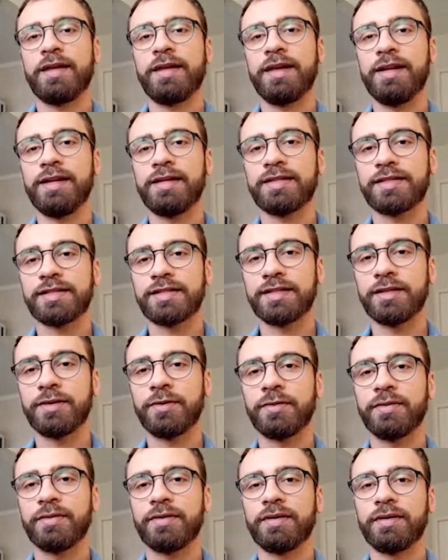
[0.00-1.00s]
Eles
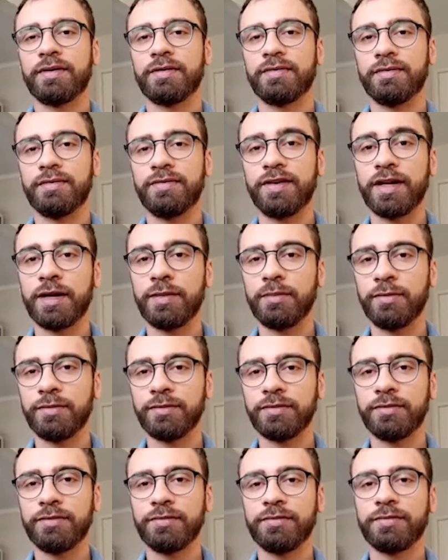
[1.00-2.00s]
são Vira
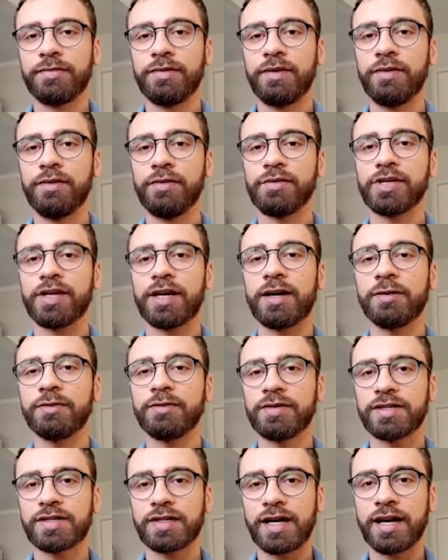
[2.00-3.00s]
Mundo do
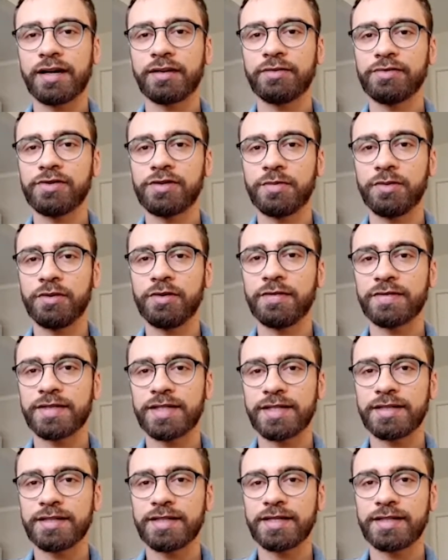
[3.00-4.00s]
Geraldo Sarno, de
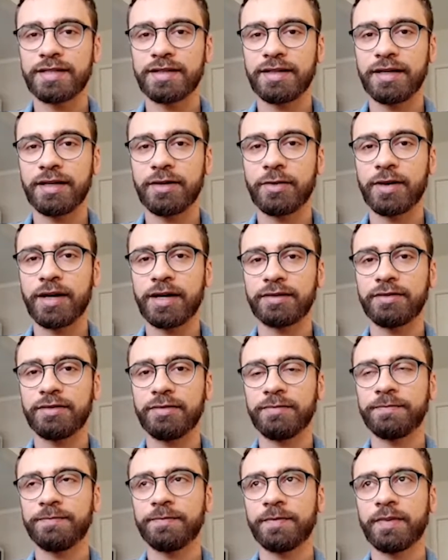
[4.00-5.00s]
1964,
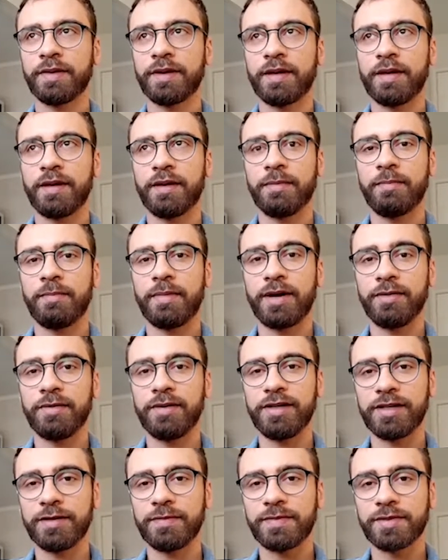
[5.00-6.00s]

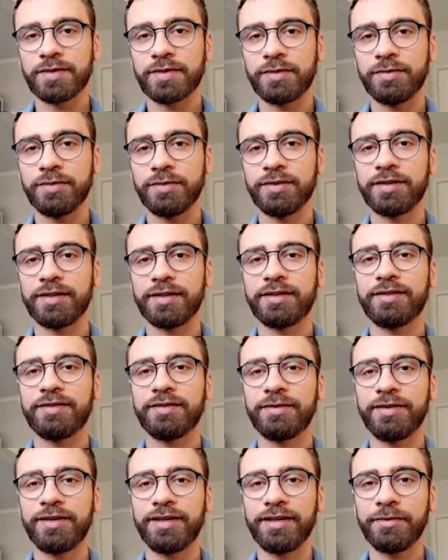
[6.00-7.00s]
Maioria Absoluta,
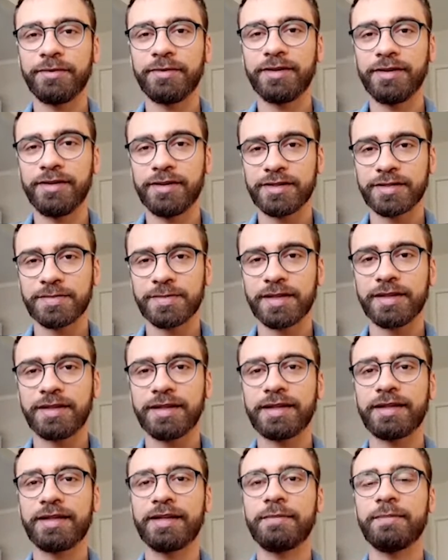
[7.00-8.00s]
do Leon Hirschman,
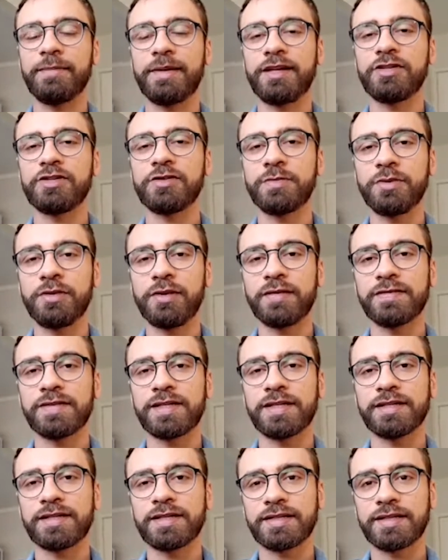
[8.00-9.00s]
também de
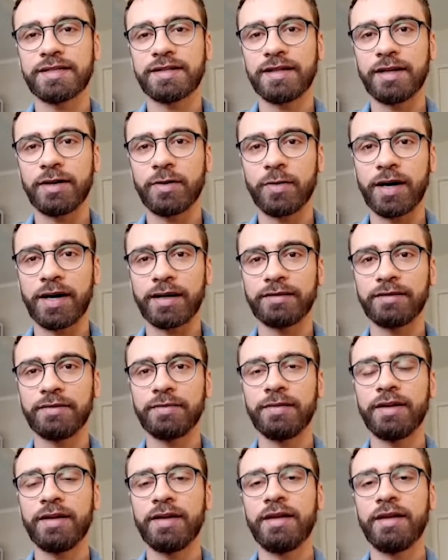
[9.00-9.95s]
1964,